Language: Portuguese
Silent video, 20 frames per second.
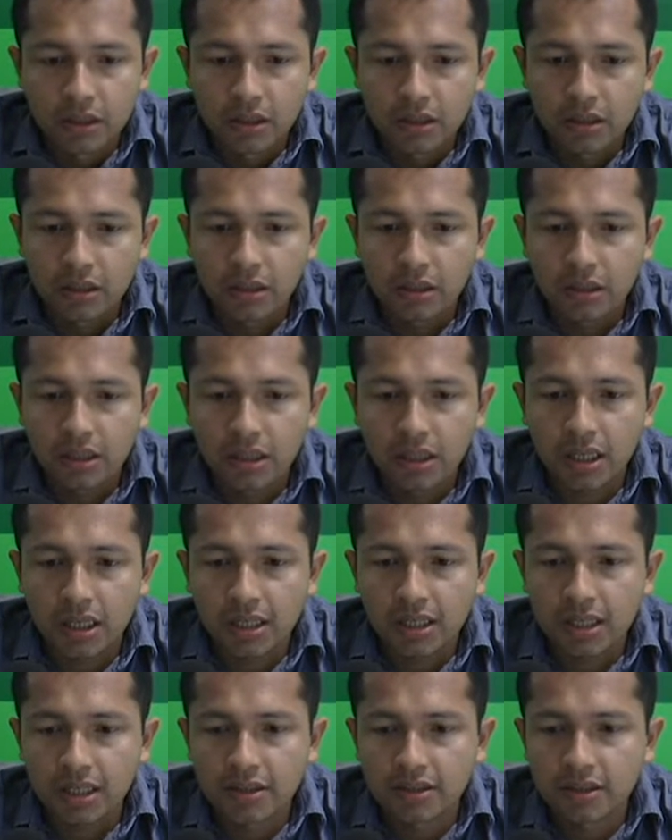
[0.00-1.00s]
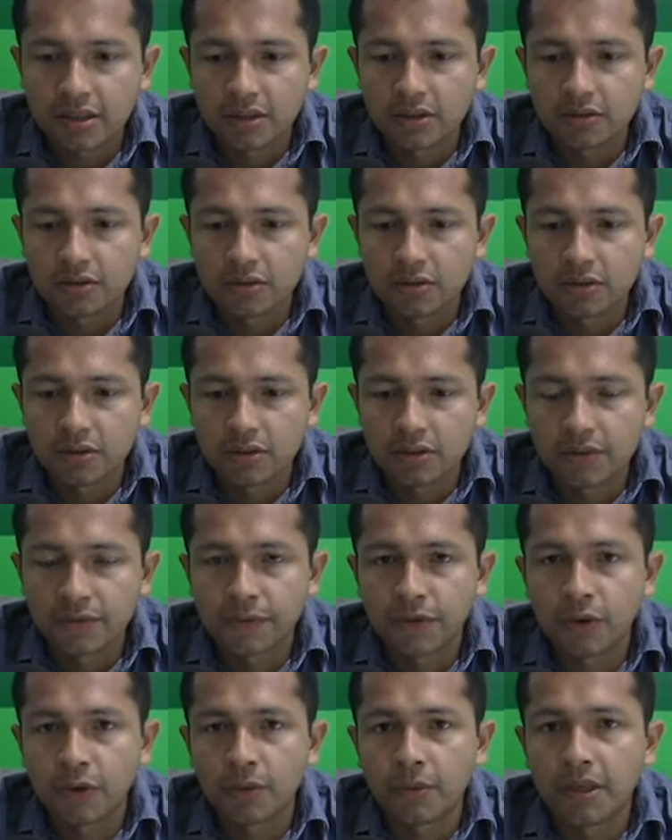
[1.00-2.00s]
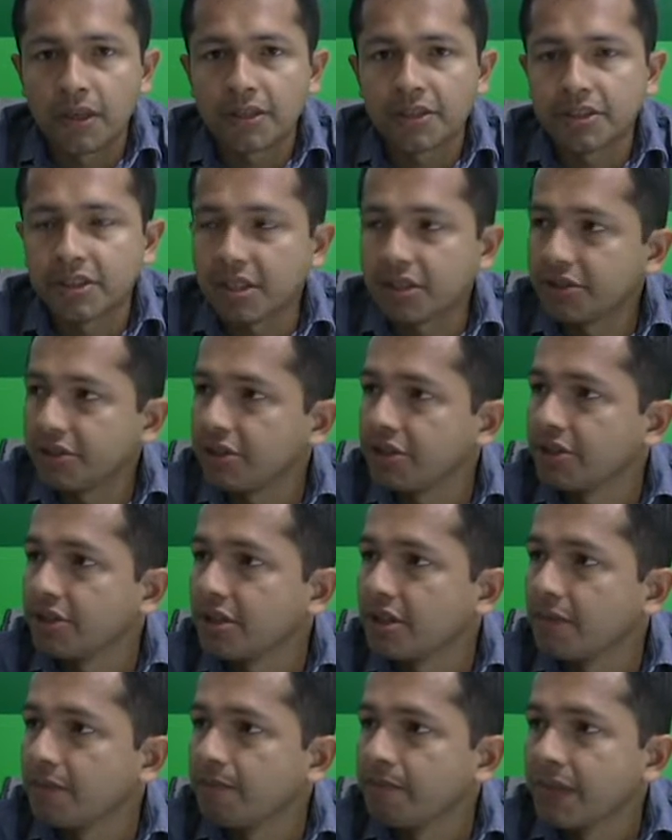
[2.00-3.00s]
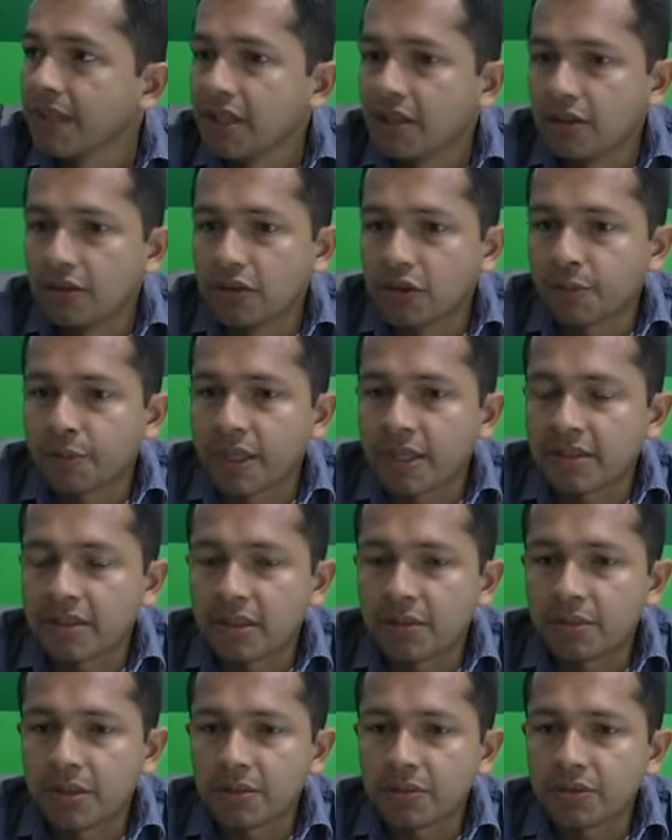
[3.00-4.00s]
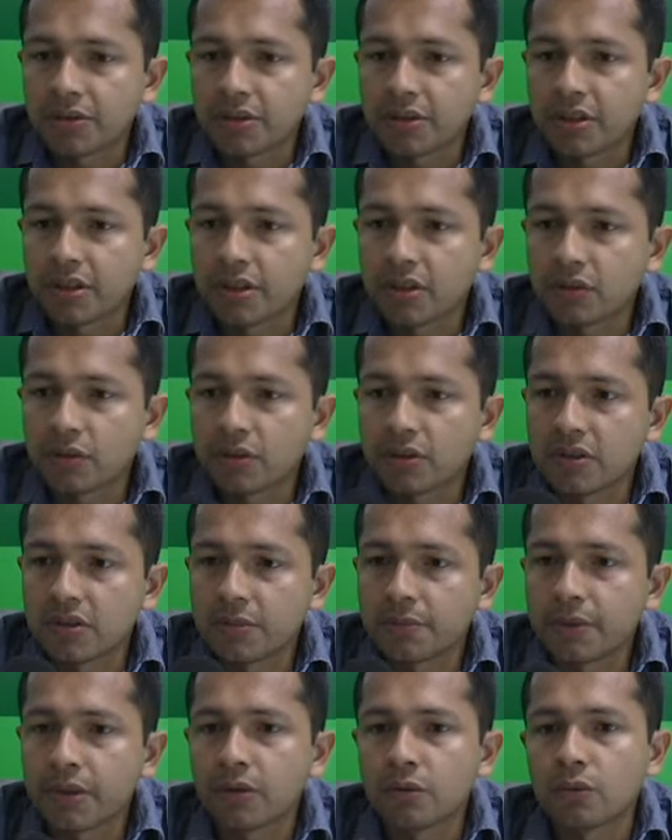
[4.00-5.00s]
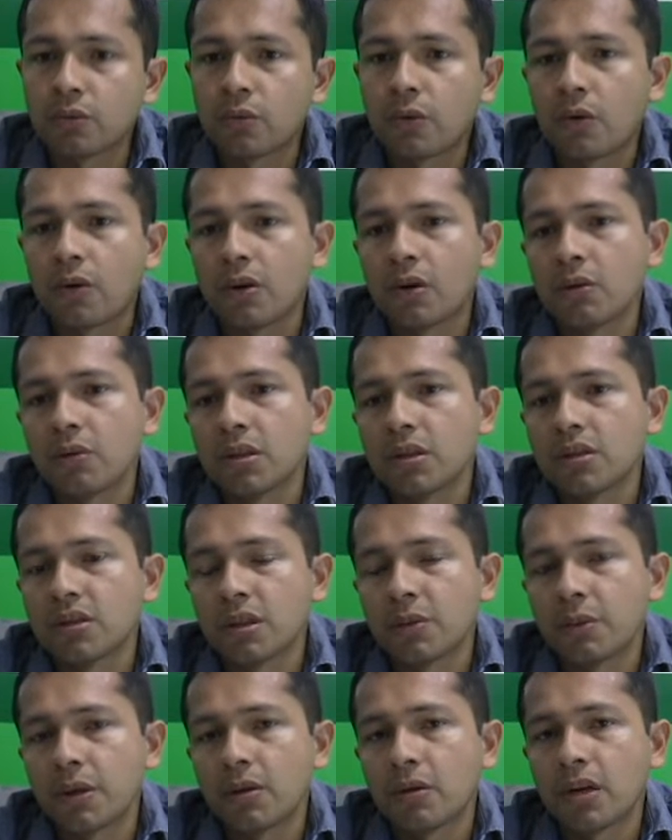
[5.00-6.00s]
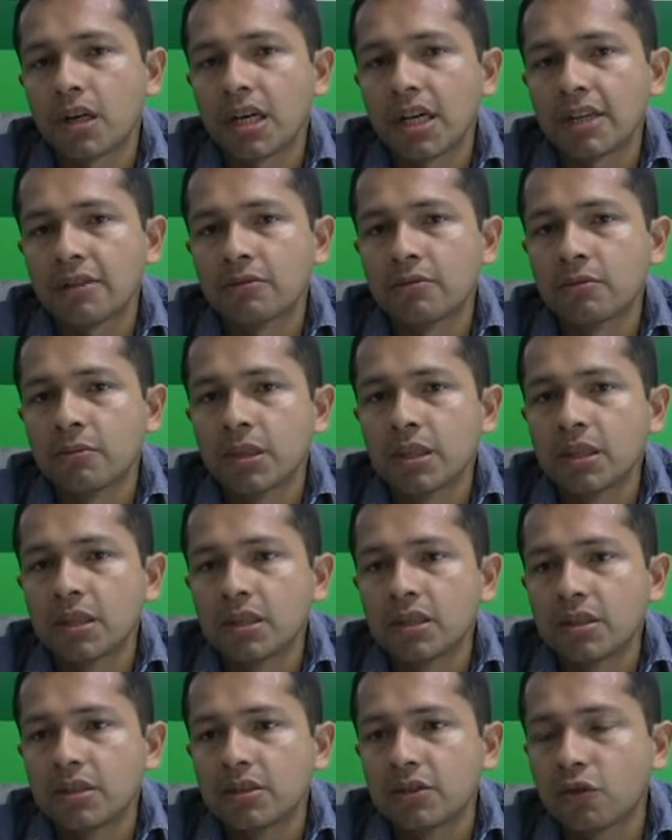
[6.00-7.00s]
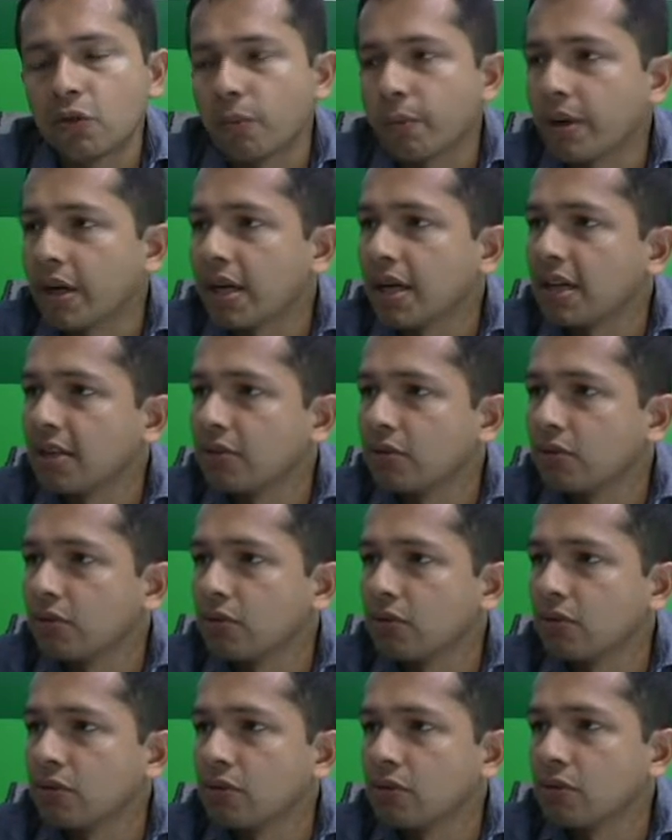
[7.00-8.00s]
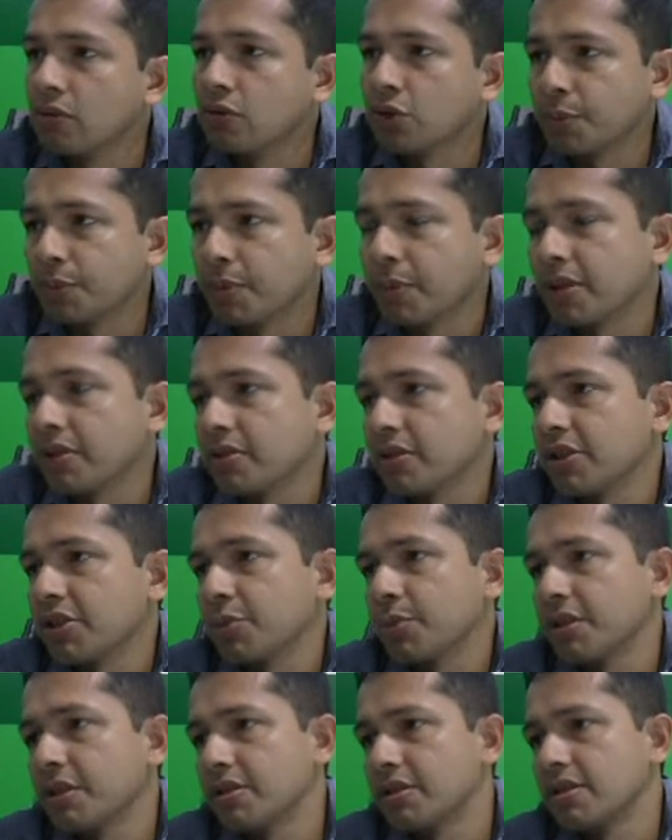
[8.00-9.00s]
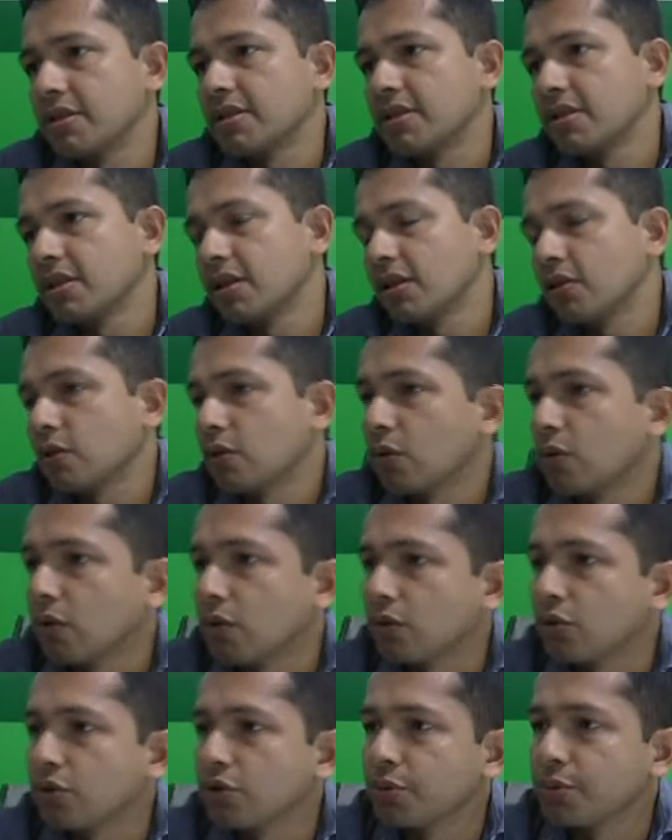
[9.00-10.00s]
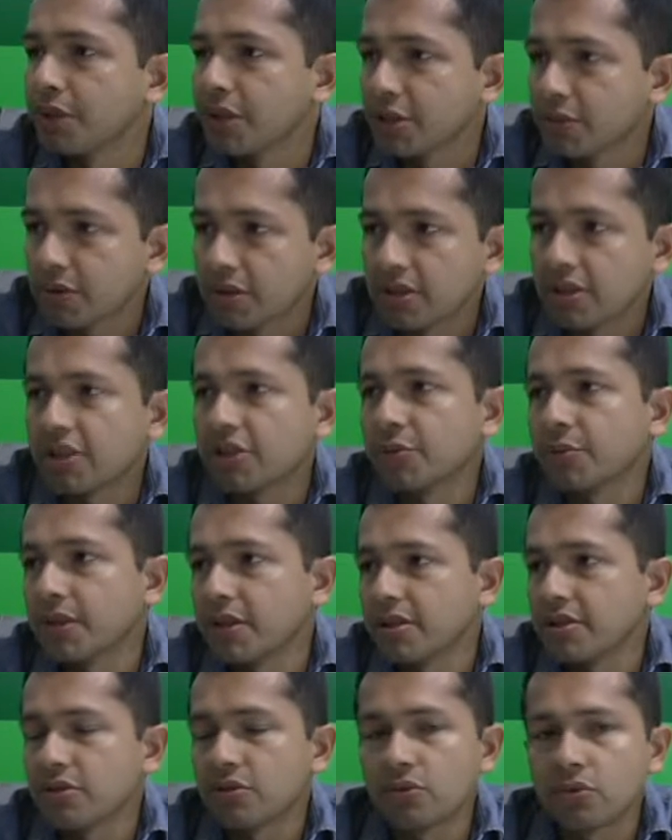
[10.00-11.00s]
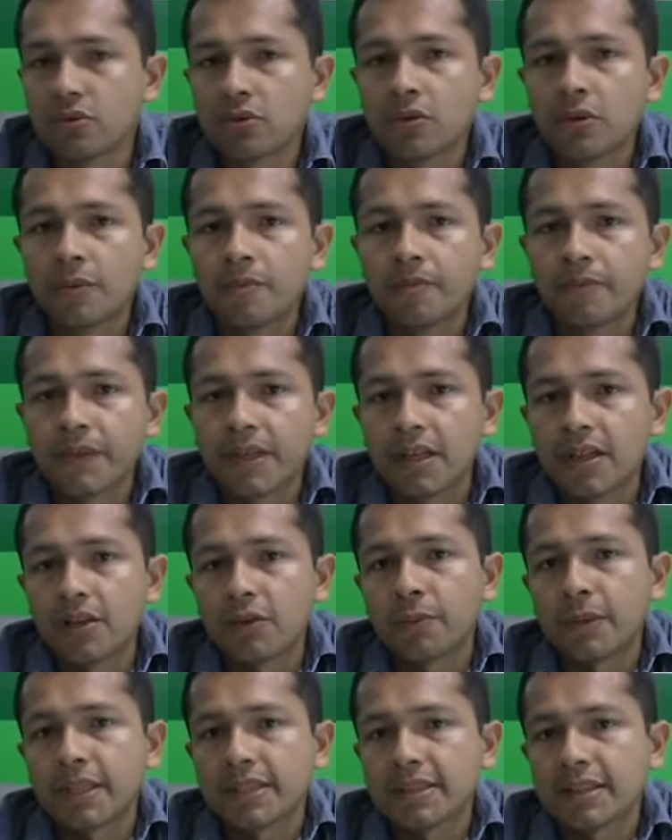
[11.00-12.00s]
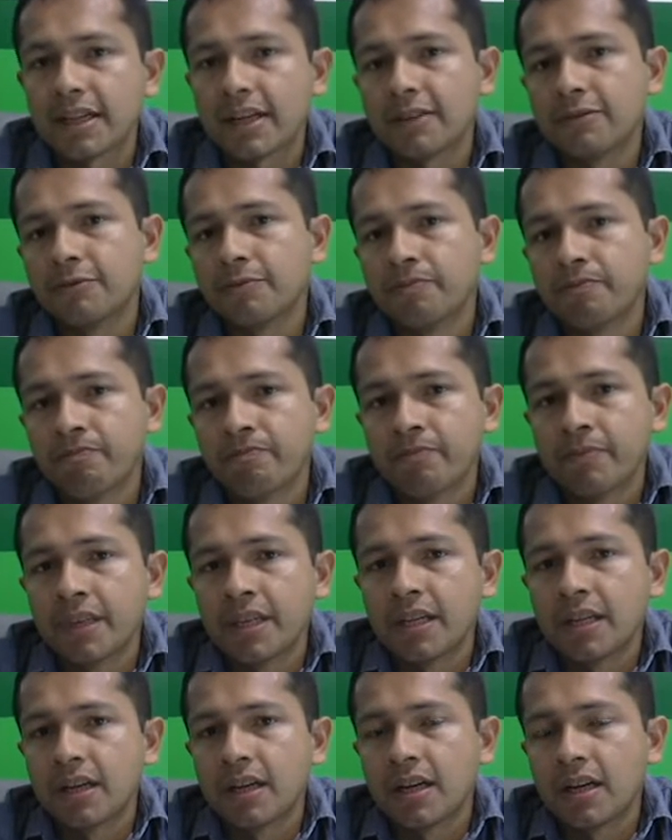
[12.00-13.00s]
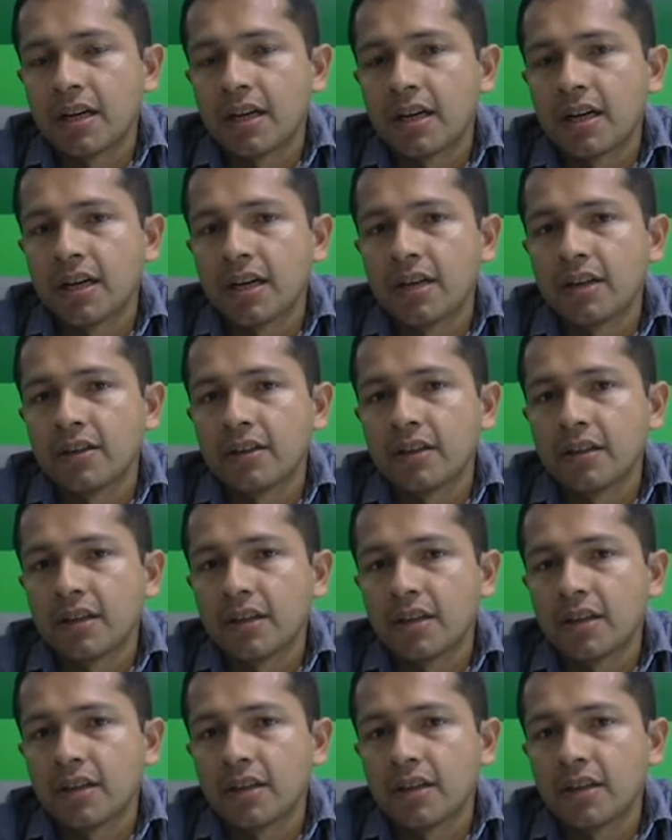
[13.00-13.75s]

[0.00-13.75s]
E analisando de forma estatística, nós percebemos que o desempenho do órgão ele tem melhorado se comparado com os primeiros seis meses desse ano com os mesmos seis meses do ano passado. Ah,